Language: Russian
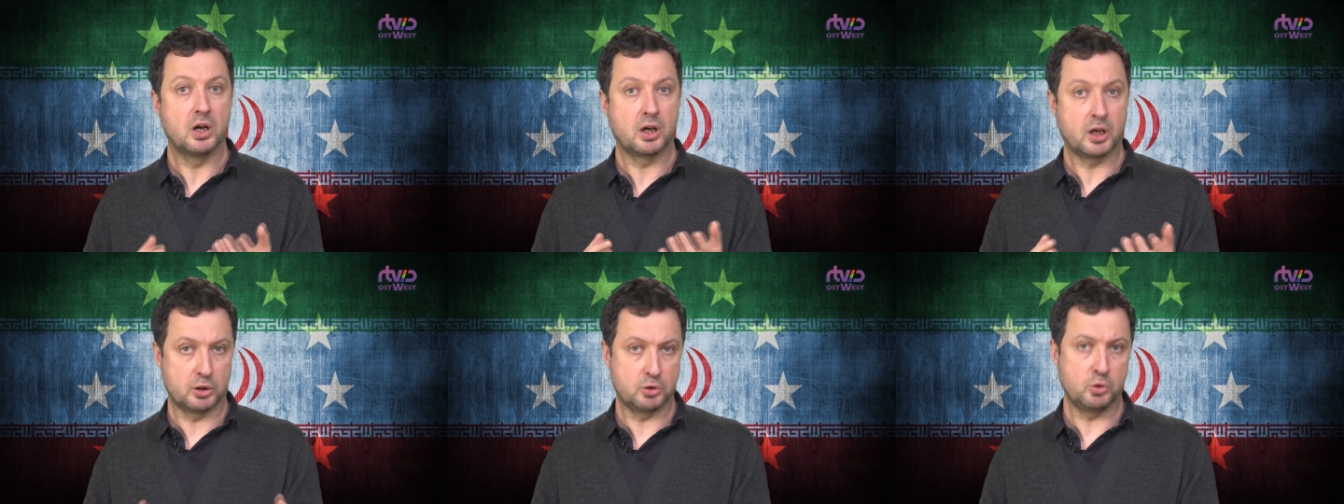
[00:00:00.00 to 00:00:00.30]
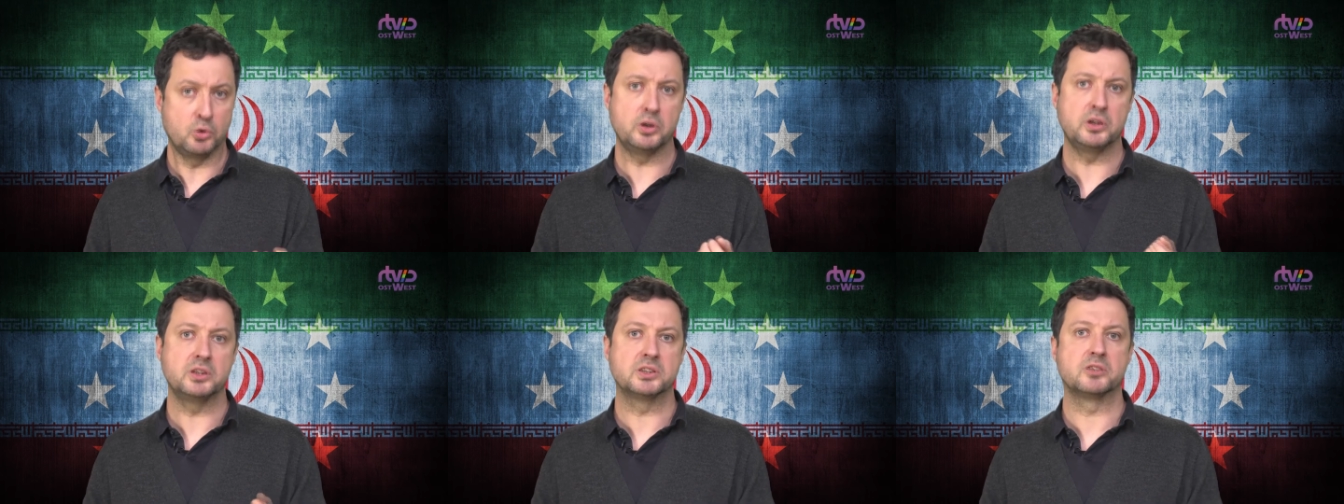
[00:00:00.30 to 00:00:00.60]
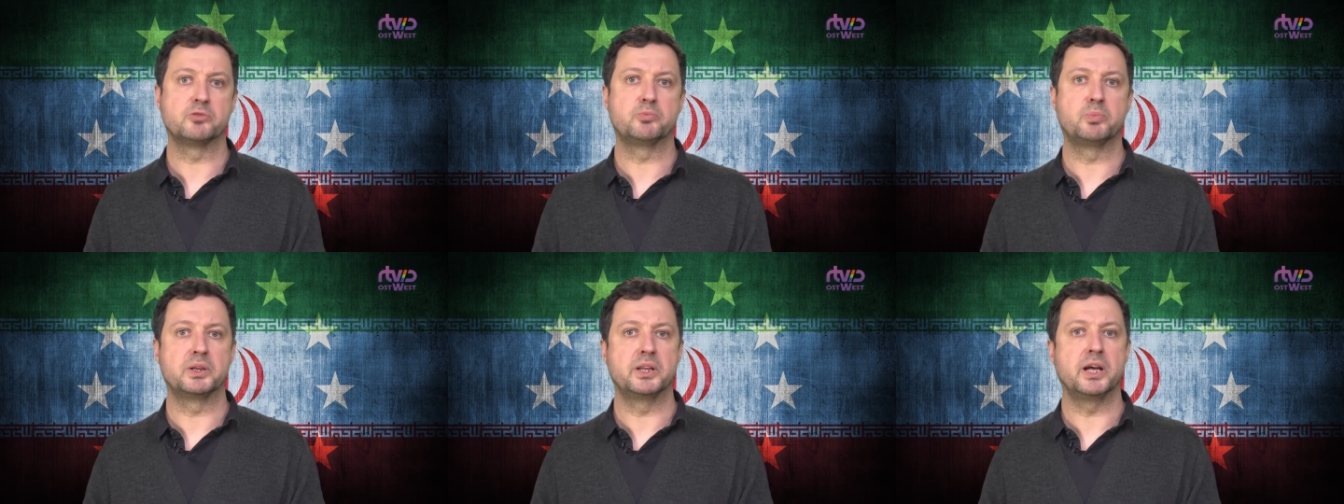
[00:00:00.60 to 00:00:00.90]
которые
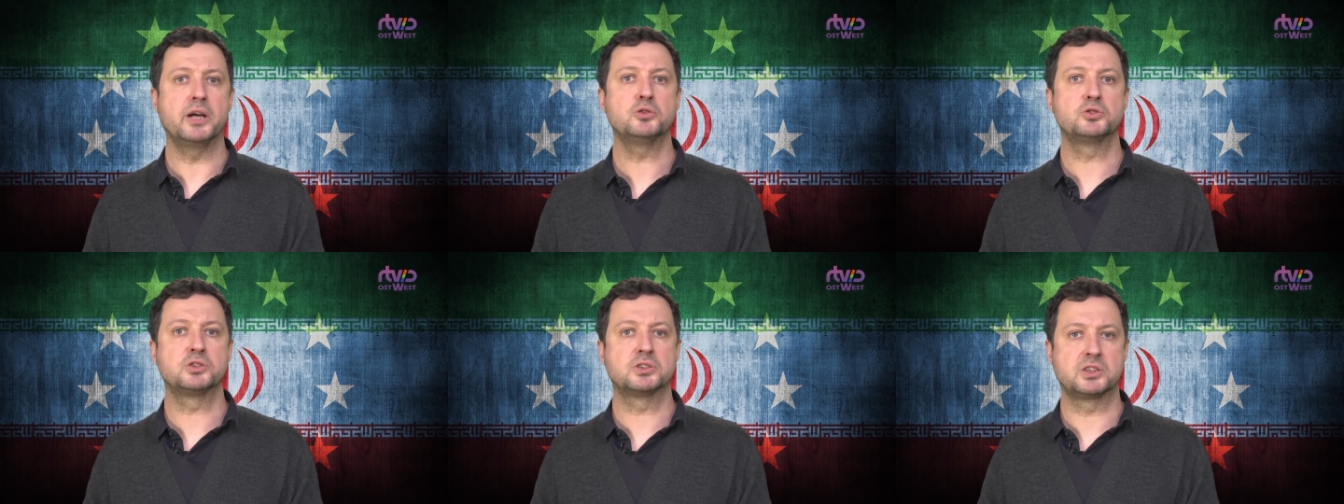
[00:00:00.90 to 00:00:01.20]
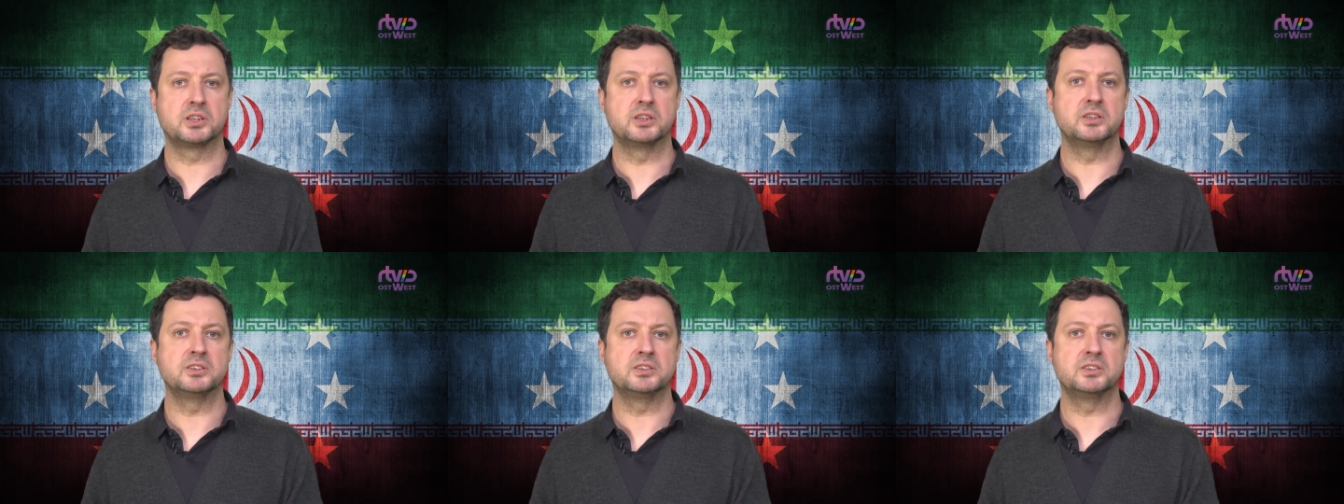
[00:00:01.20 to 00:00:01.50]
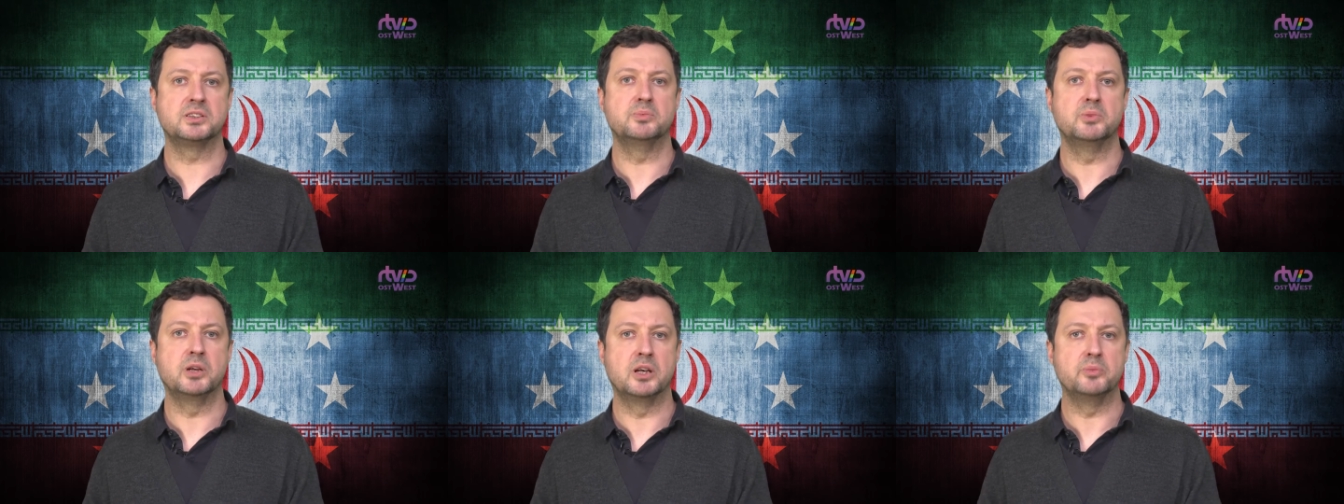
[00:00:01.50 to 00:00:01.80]
совпадают с
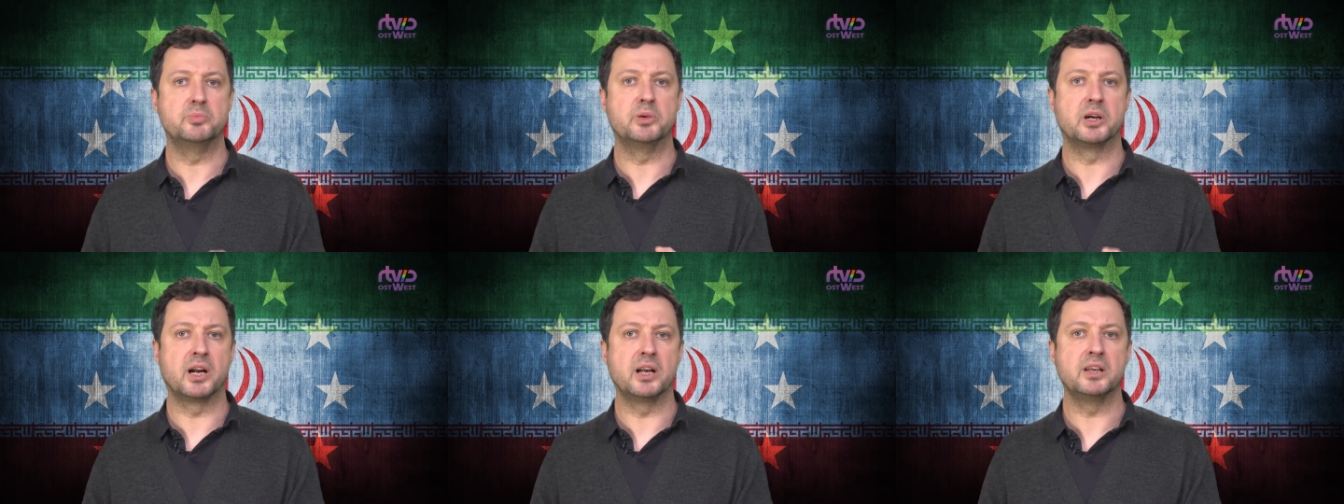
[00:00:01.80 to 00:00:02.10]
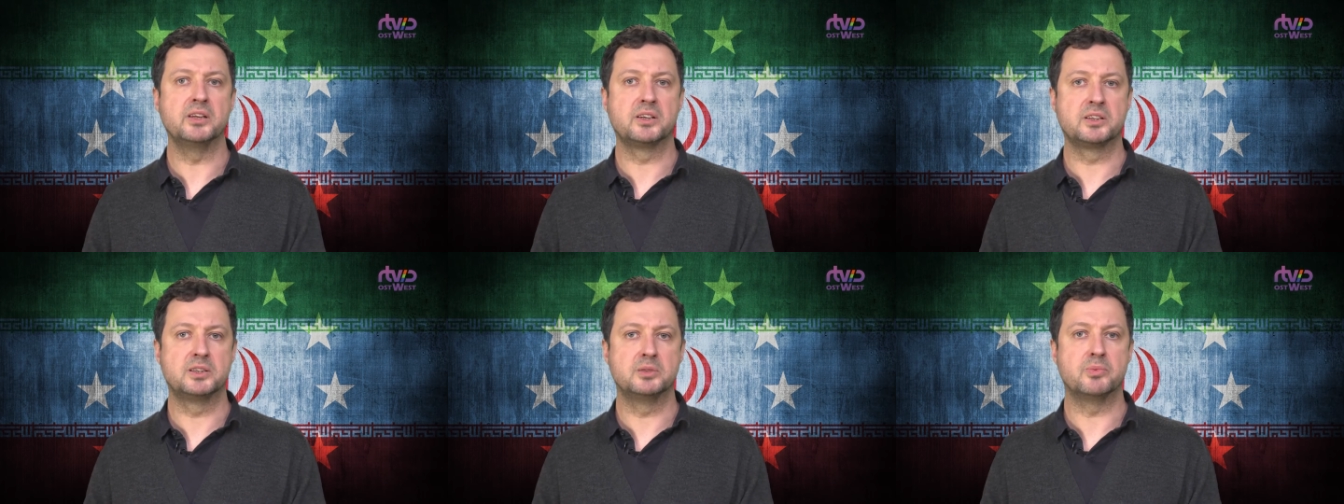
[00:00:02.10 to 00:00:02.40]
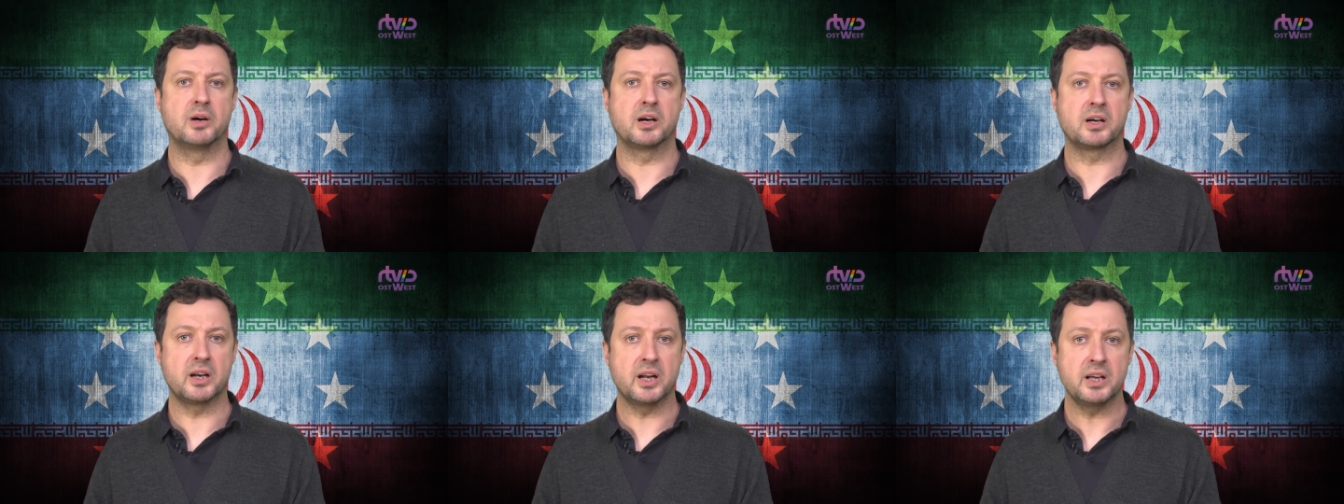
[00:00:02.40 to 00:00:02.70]
ценностями либеральных
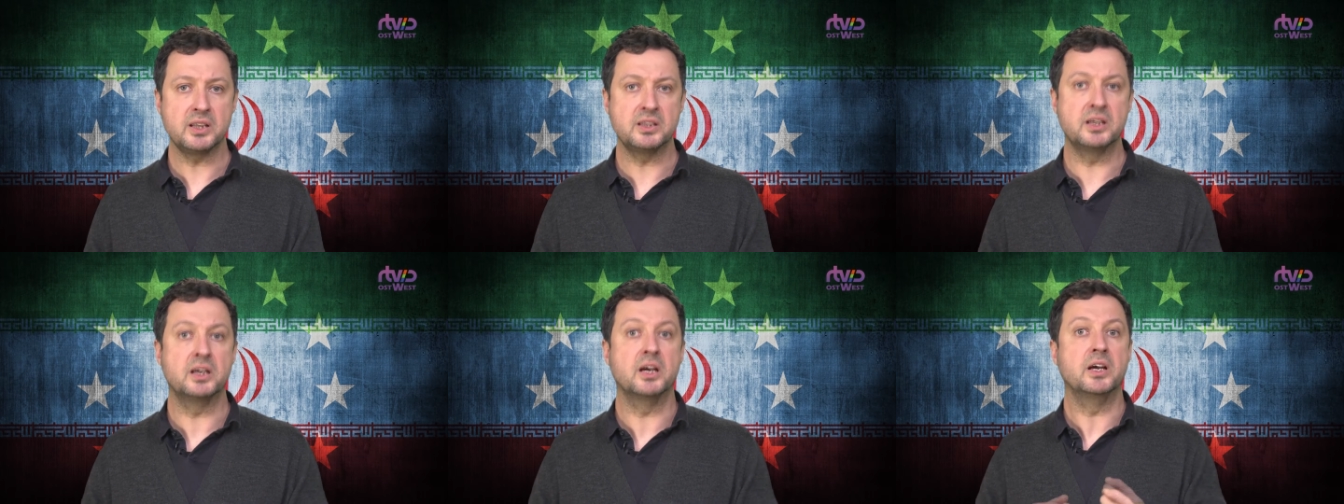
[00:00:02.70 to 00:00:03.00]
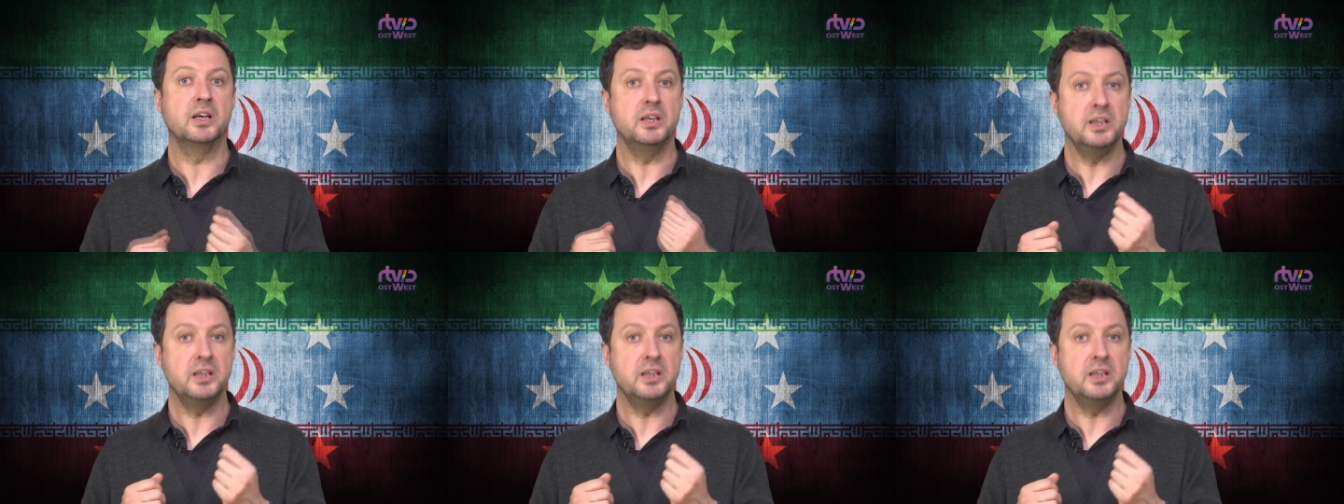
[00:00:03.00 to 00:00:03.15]
демократий